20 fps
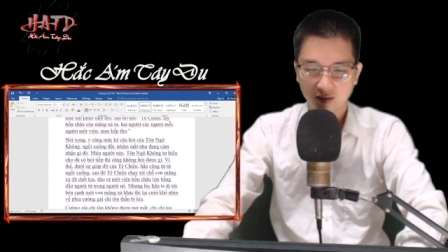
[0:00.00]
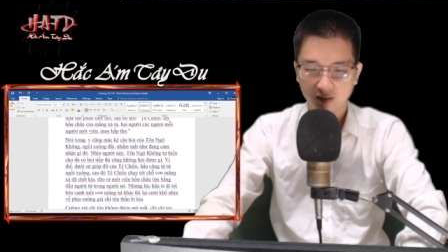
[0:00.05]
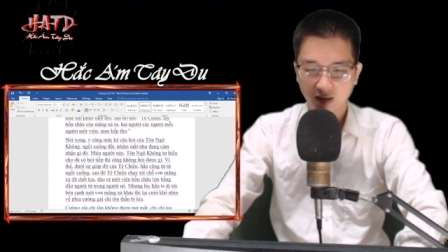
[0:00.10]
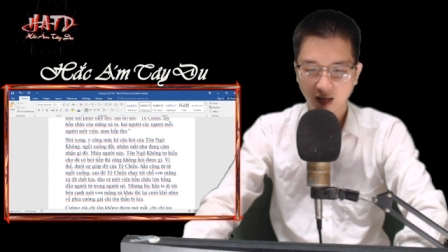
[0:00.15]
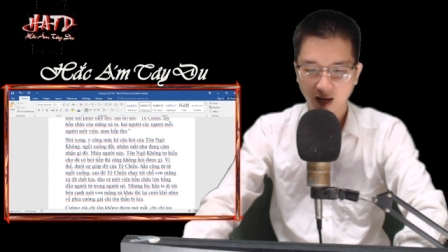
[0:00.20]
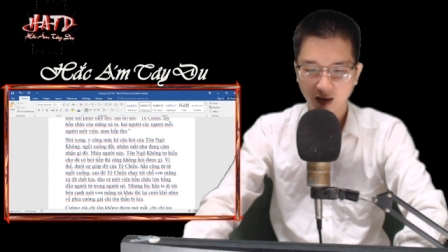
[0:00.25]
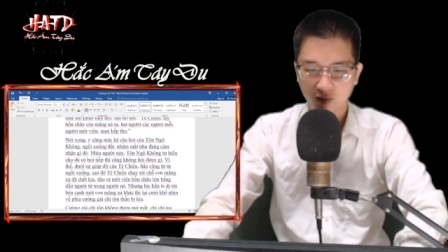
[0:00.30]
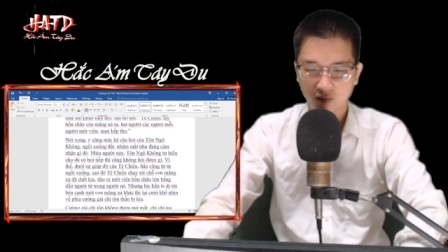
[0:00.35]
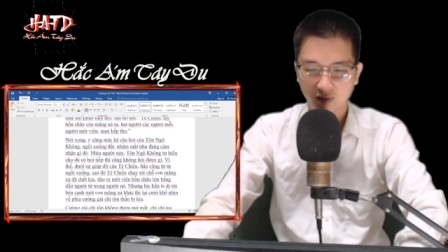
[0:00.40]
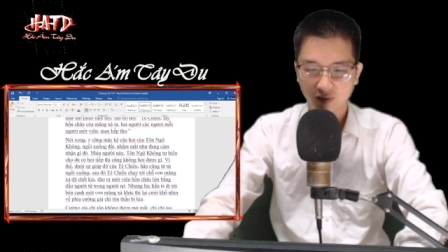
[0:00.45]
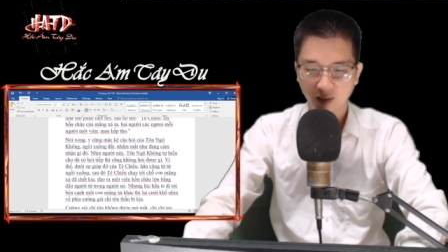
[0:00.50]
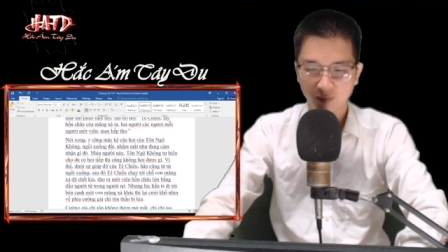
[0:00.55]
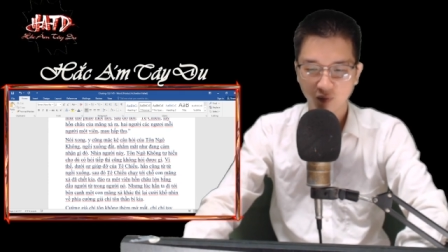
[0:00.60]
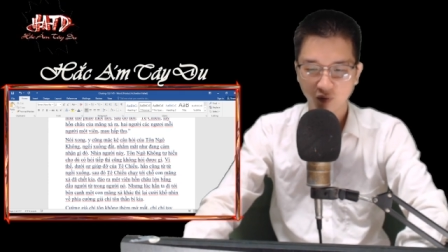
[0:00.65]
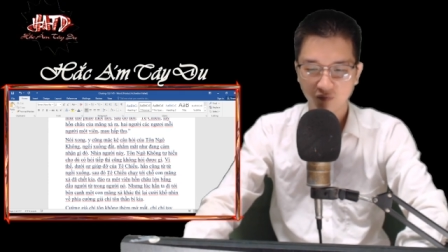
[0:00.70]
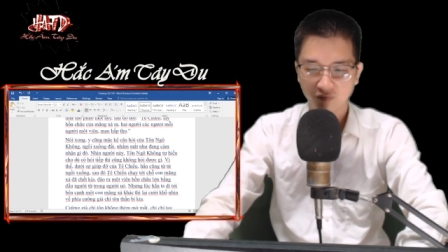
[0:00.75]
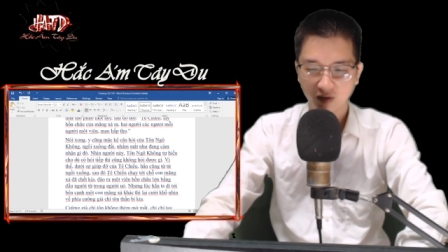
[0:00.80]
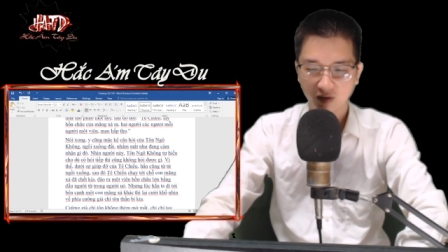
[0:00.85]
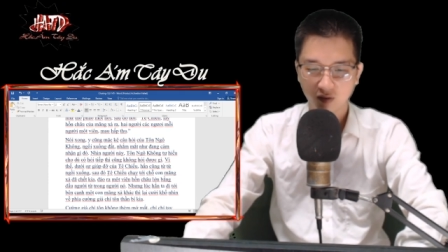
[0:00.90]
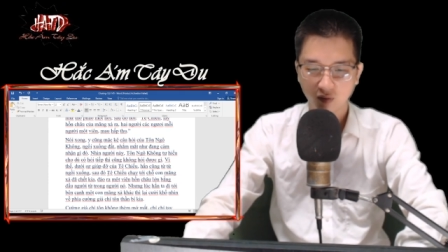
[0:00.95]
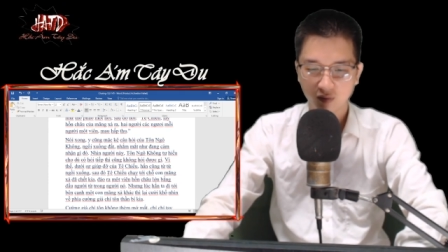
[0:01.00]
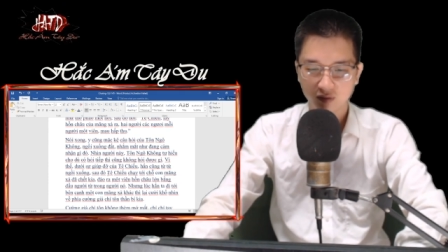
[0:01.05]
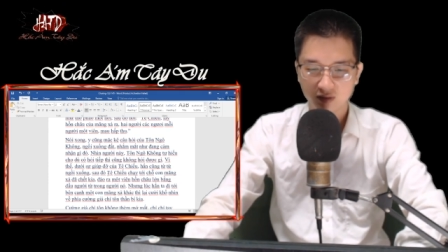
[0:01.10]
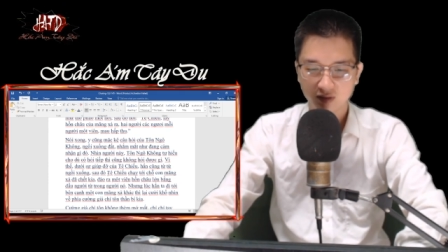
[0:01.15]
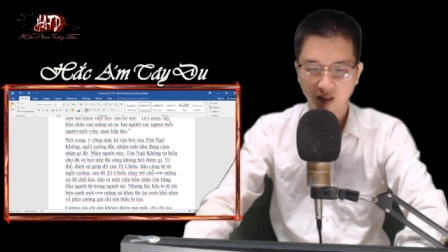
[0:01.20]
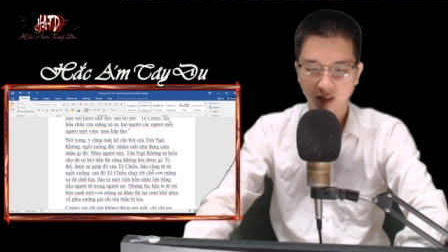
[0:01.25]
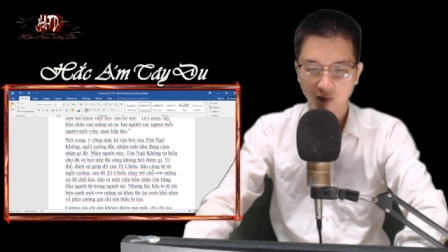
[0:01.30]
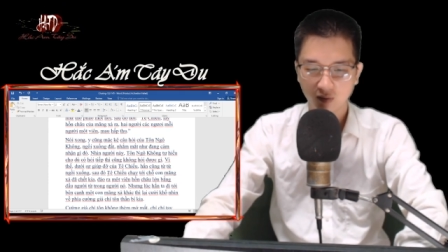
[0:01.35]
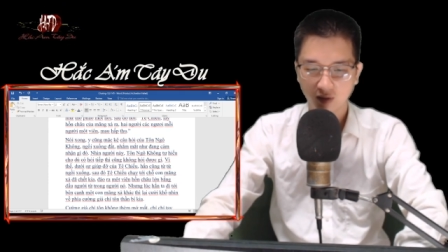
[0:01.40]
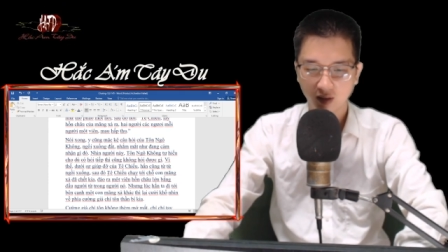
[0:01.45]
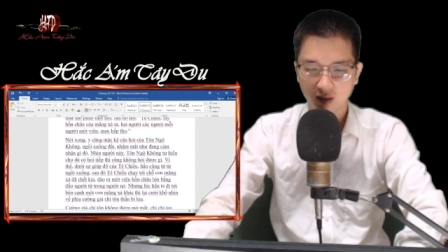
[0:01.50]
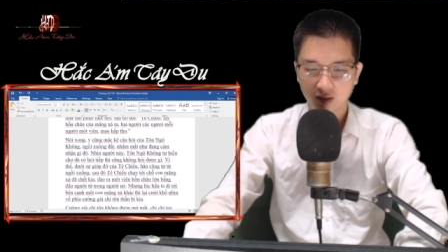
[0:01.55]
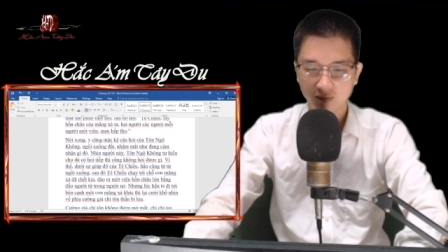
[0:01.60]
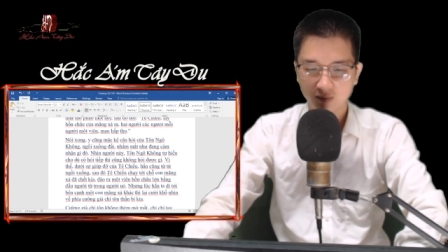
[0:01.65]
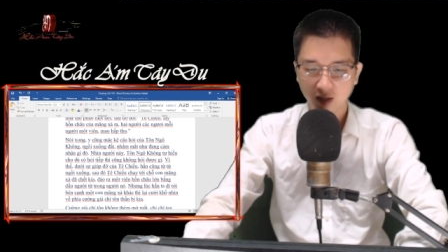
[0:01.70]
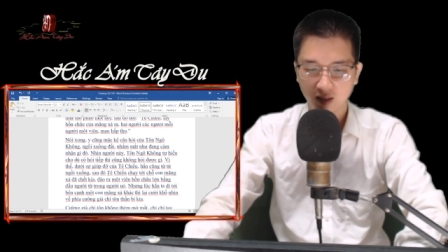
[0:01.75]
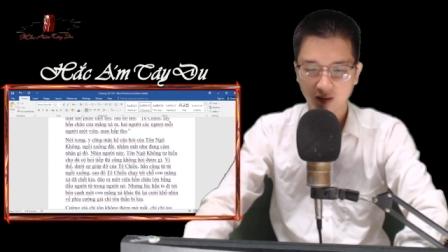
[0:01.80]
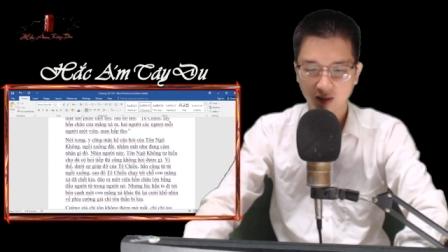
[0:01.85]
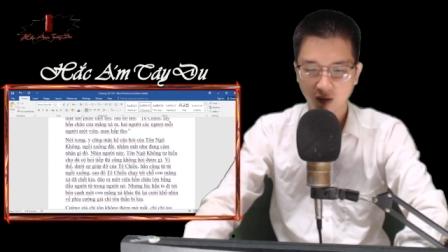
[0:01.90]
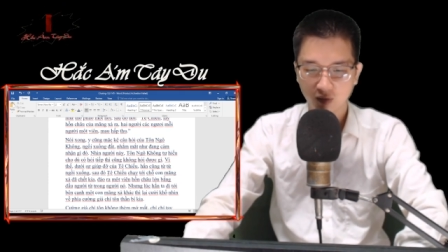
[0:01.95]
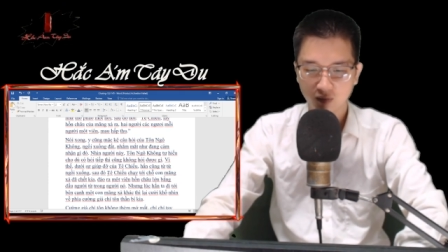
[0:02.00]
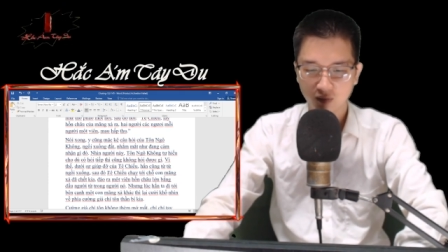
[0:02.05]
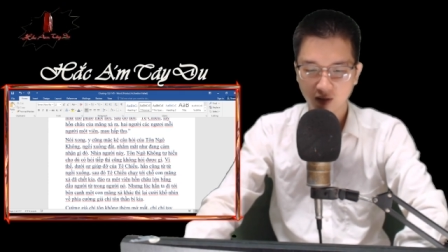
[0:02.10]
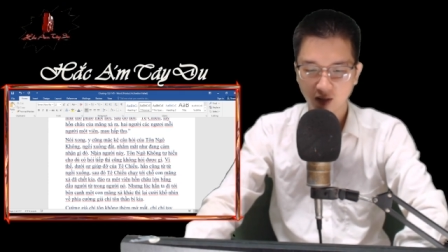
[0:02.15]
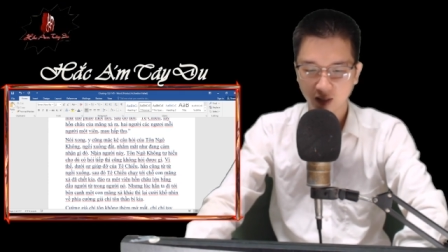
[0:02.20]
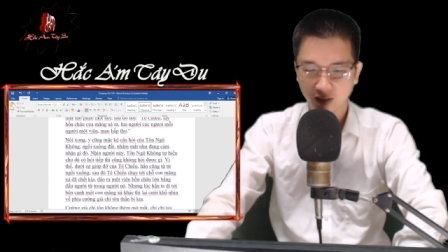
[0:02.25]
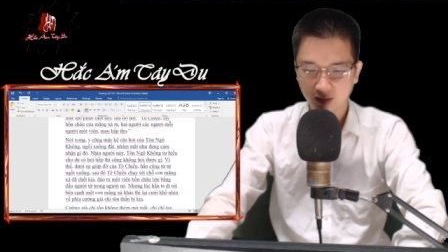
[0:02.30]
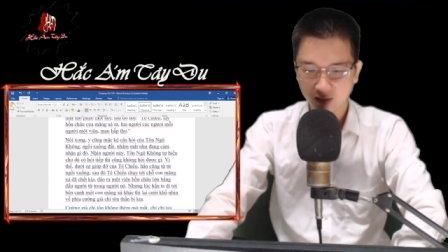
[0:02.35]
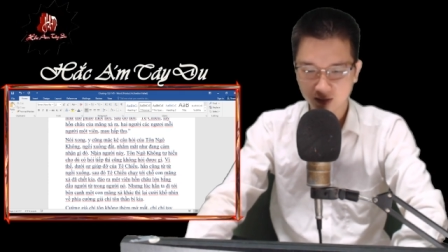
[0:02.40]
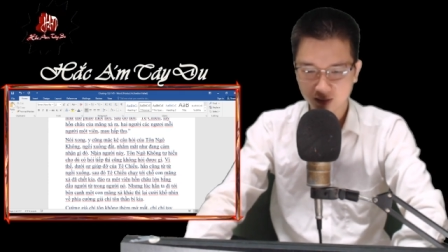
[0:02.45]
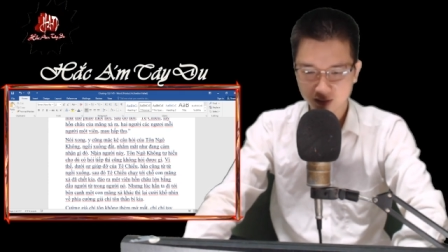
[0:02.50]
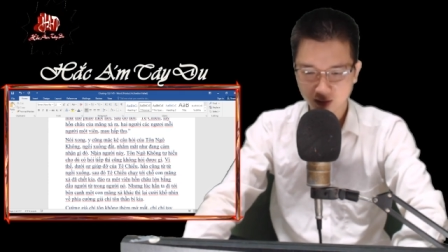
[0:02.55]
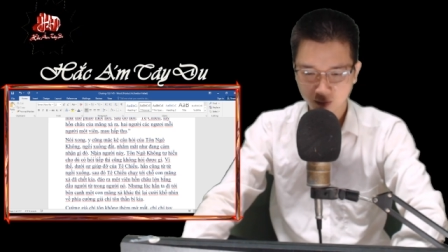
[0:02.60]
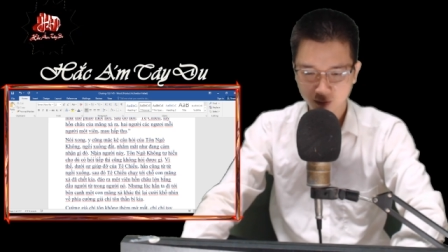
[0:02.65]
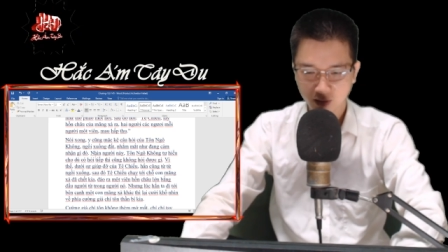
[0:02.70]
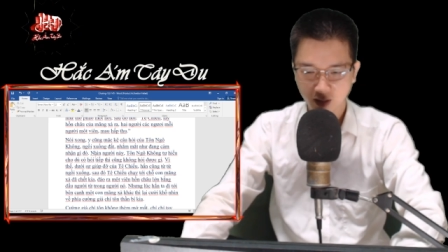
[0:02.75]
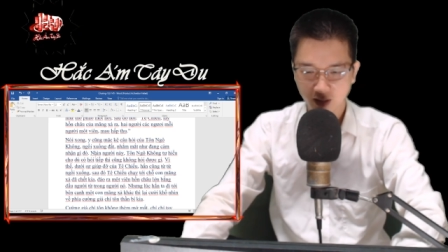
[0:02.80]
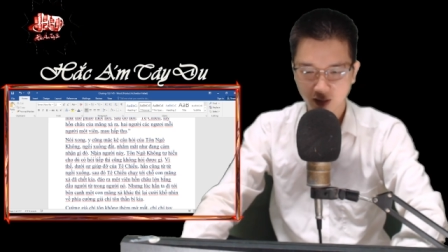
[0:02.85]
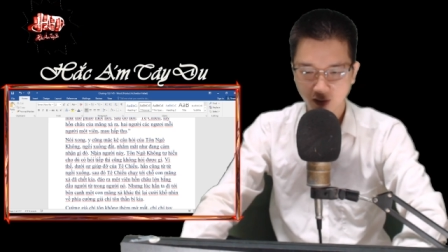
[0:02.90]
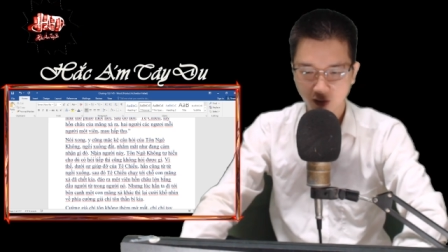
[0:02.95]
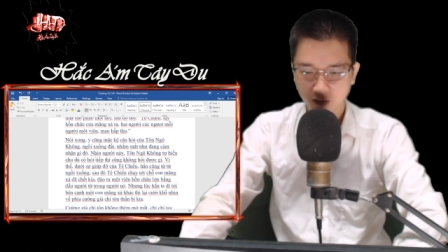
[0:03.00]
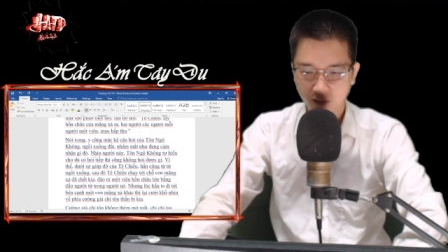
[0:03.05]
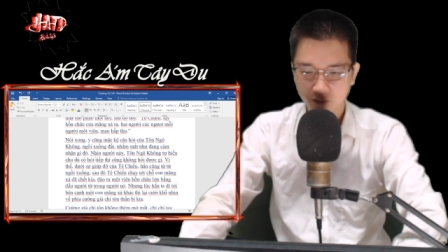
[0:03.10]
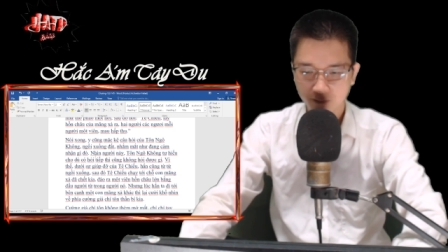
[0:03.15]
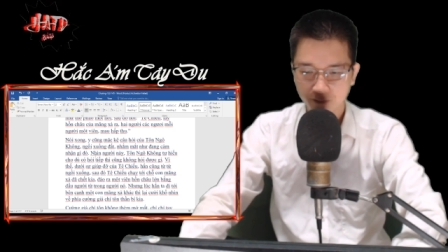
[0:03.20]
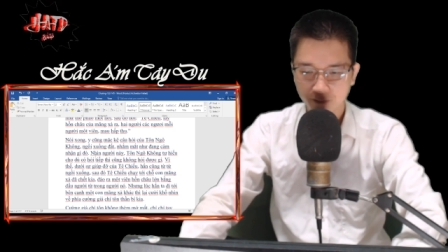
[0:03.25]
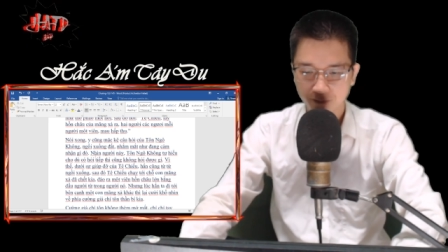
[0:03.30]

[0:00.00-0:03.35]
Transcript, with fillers: đào ra một viên hồn châu lớn bằng đầu người từ trong người nó.